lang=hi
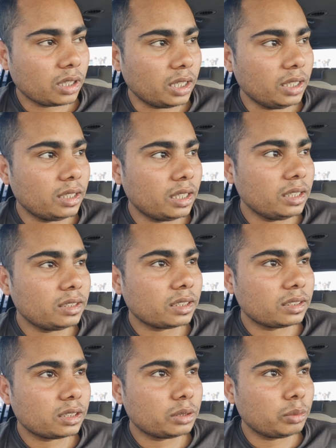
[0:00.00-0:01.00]
कहीं नहीं
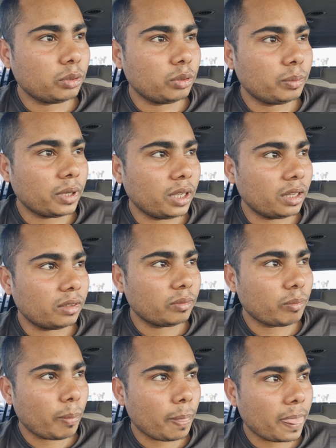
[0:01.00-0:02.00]
सक्सेसफुल हो पाया
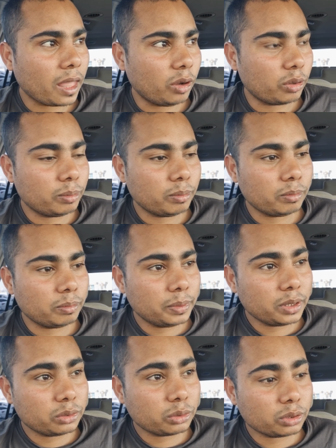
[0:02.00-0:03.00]
और
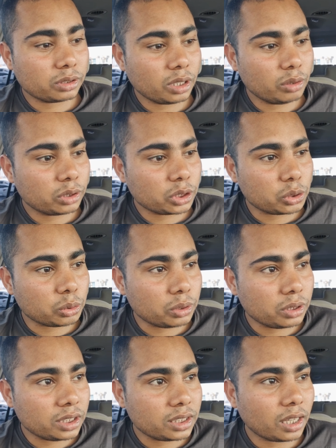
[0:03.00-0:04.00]
फिर सोचता हूँ कि
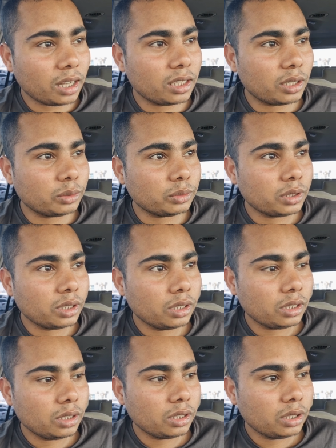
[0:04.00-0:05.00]
छुट्टी चला जाऊँ
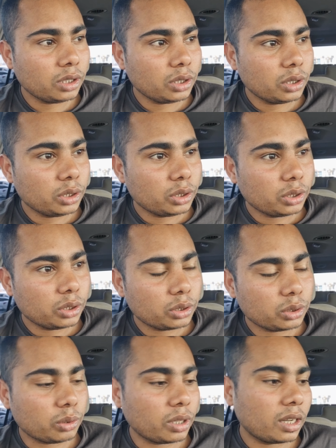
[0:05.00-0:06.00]

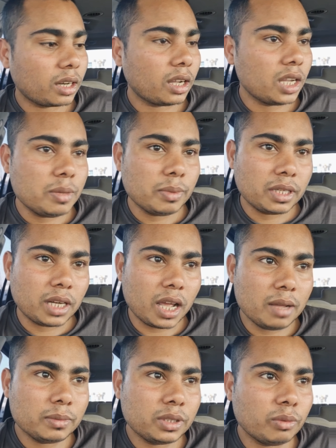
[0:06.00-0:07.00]
तो अगर कहीं मैं
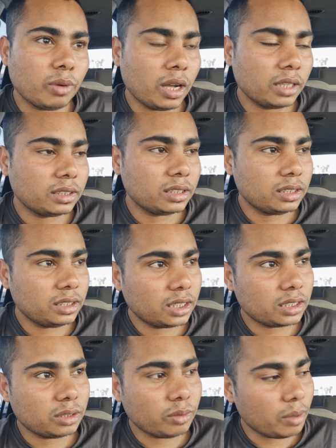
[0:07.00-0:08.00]
टाइम से वहाँ से
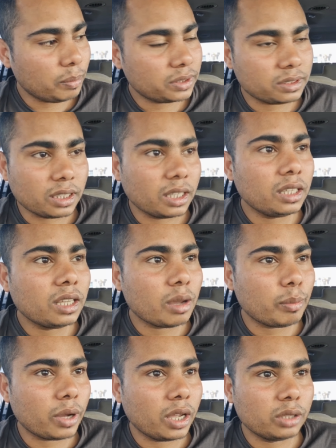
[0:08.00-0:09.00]
इंडिया से वापस नहीं आ
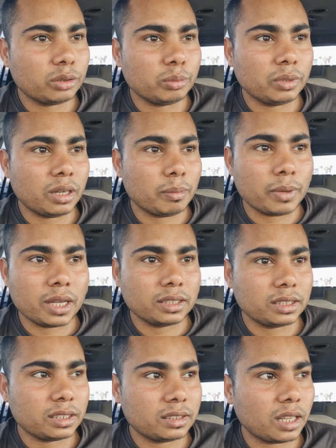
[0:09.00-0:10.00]
पाया तो मेरा
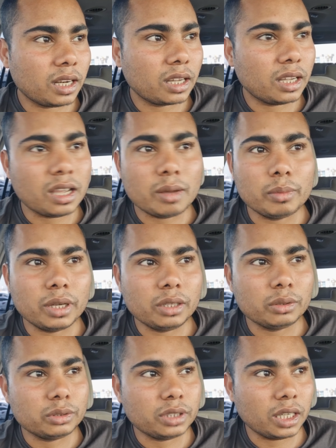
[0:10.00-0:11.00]
पाँच छः साल का यहाँ
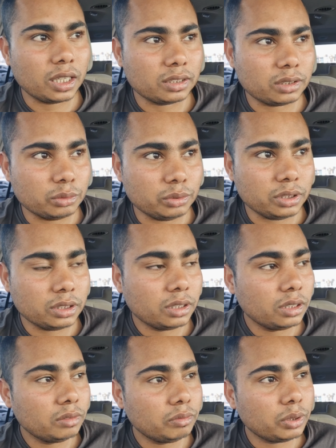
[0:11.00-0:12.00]
बैन हो जाएगा सऊदी
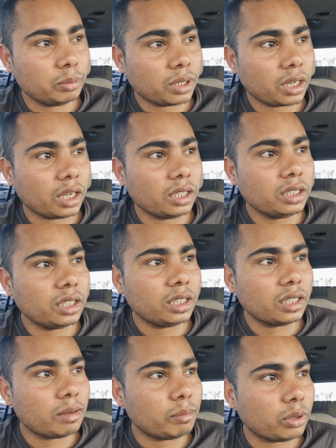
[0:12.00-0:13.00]
फिर मैं कहीं
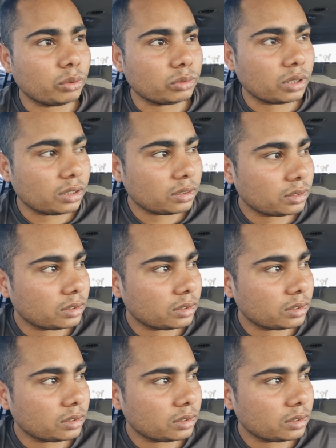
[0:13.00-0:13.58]
नहीं आ पाऊँगा